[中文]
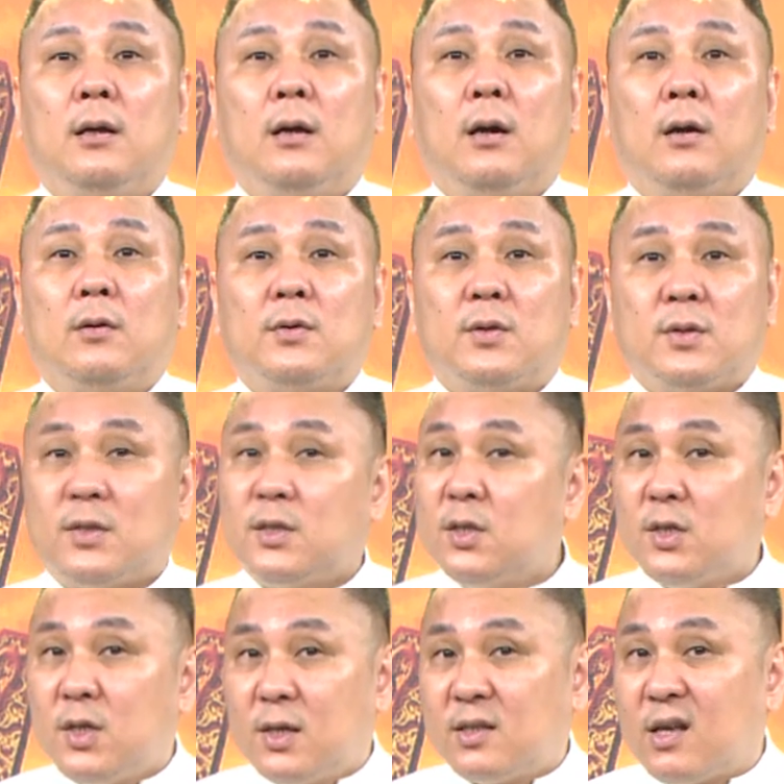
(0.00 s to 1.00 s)
哦，
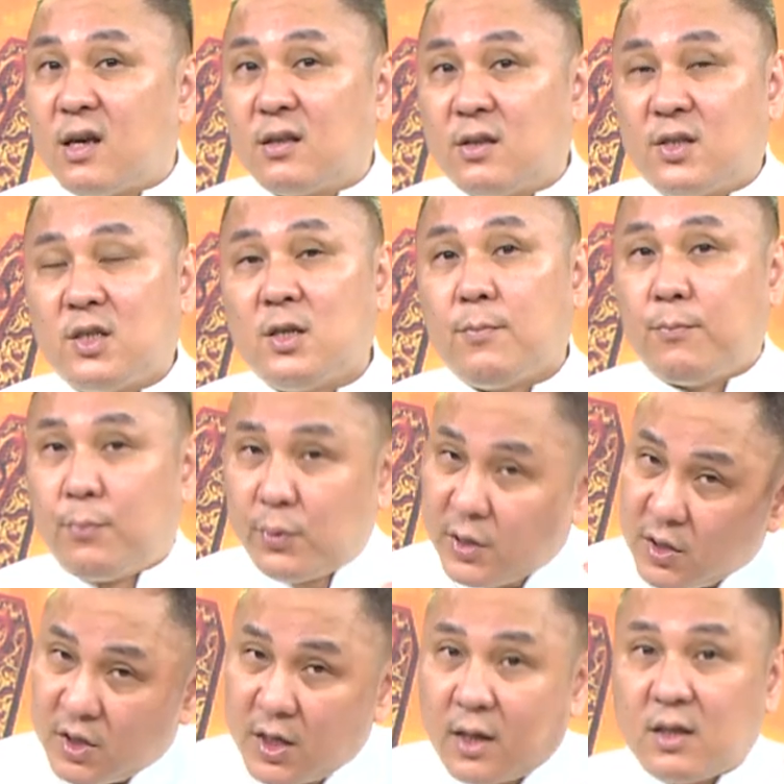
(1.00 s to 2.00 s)
世界上的事情不
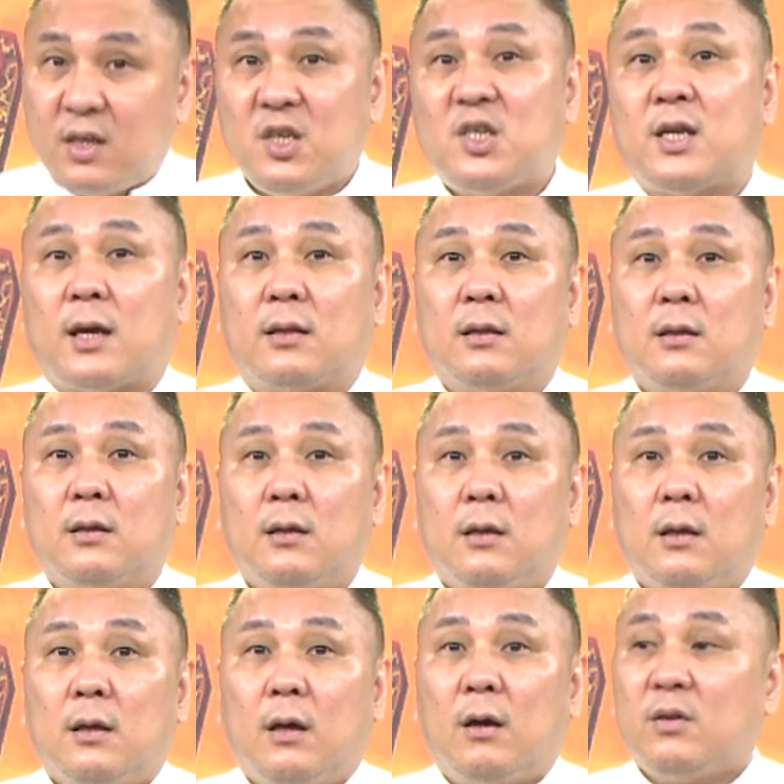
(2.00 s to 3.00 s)
是像你想的
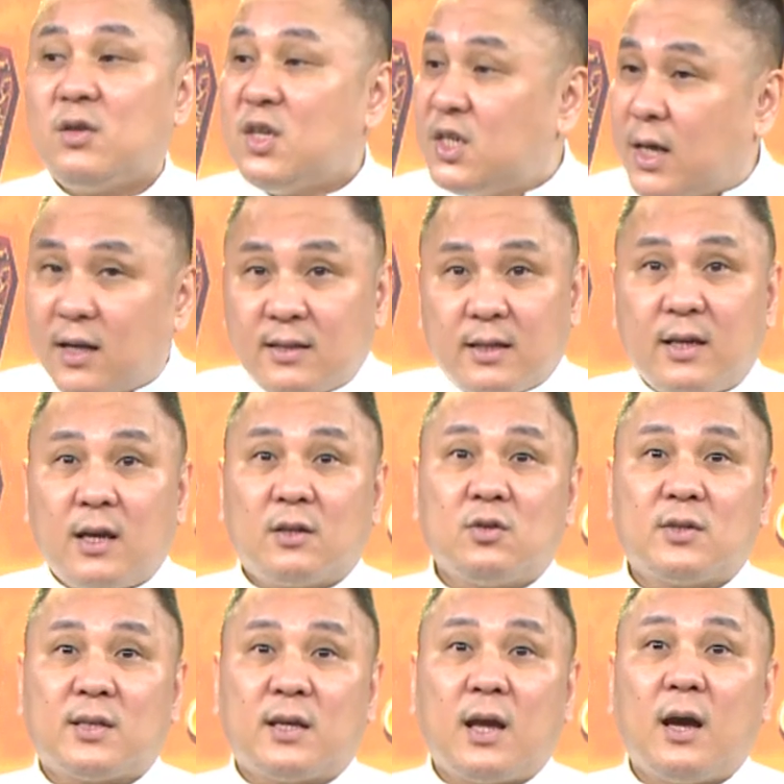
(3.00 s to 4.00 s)
哦，你想怎样
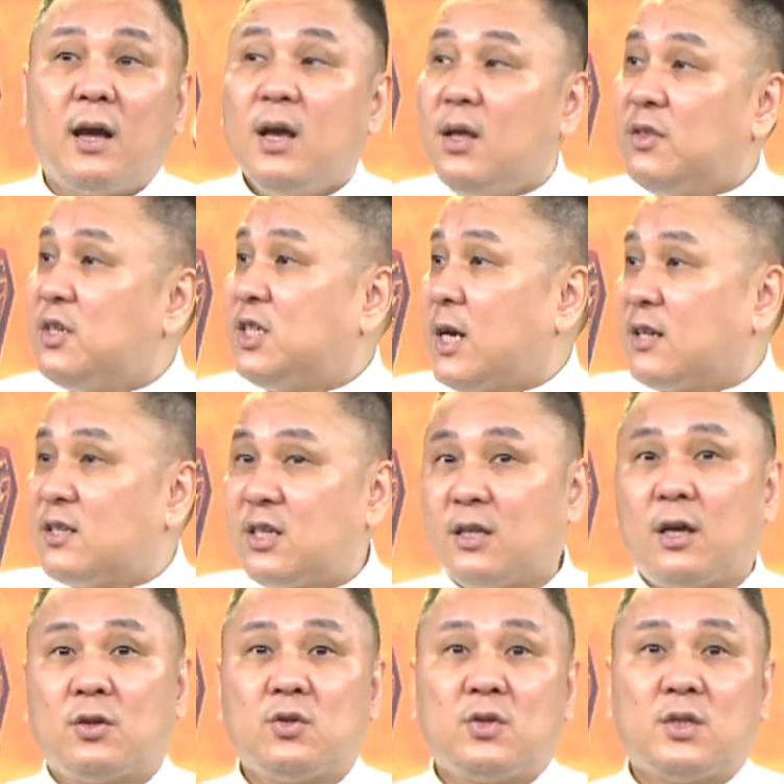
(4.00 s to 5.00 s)
就怎样，你想
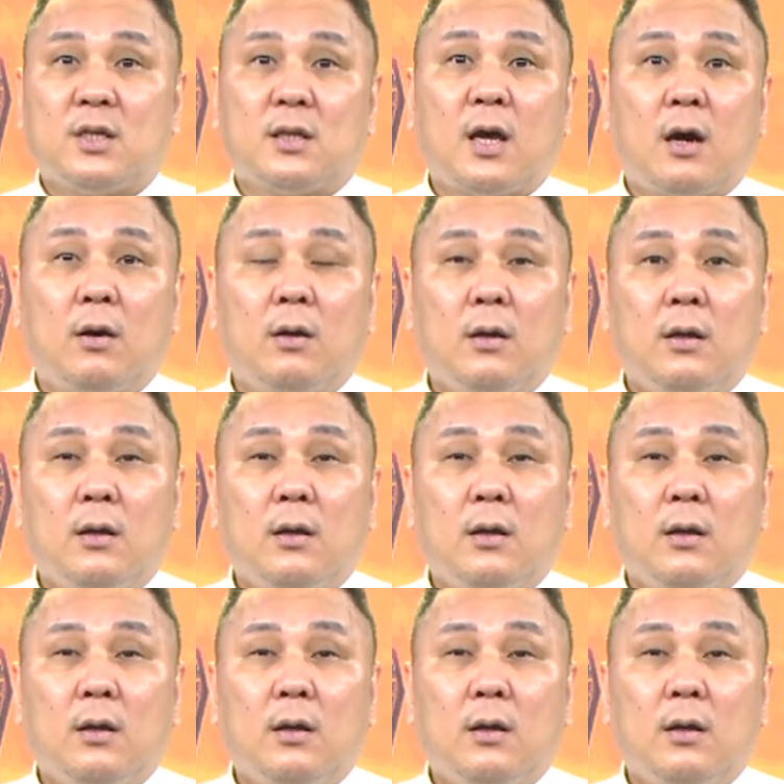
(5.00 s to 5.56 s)
解套就解套，